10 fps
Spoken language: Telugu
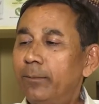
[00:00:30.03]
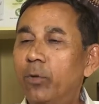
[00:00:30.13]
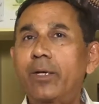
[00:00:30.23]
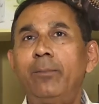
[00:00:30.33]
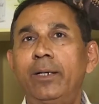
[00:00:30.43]

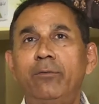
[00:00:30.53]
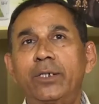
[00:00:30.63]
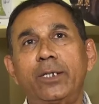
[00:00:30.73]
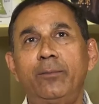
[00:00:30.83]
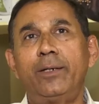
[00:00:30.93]
ముఖ్యమైన
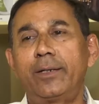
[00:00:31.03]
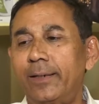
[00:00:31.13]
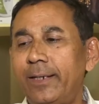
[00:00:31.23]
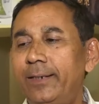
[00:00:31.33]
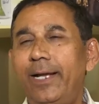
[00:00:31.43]
విషయం
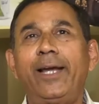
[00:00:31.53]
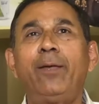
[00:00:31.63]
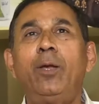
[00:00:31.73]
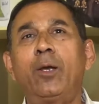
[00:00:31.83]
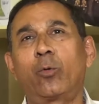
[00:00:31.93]
ఏంటంటే ఇది
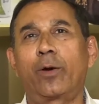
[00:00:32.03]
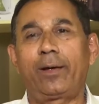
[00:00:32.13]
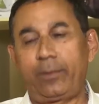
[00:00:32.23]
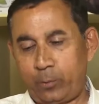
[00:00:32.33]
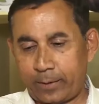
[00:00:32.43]
ఎడిబుల్ కూడా
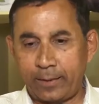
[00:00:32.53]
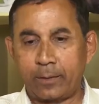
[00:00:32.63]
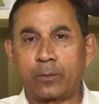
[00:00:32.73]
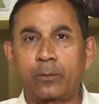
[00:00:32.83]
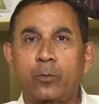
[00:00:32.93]
యూ కెన్
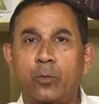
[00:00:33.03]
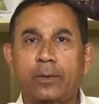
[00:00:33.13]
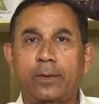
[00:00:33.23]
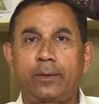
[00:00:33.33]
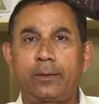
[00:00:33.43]

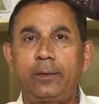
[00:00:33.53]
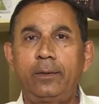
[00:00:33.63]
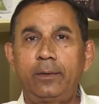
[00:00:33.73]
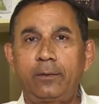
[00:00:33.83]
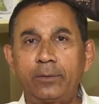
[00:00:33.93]
కుక్
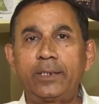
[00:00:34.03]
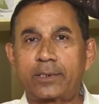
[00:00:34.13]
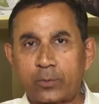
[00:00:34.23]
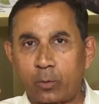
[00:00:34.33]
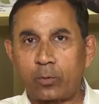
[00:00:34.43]
విత్
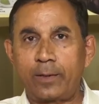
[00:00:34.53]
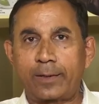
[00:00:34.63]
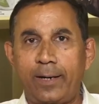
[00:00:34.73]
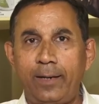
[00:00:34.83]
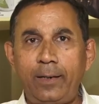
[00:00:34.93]
దిస్ కోకోనట్
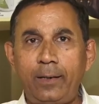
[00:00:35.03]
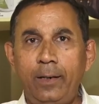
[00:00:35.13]
ఆయిల్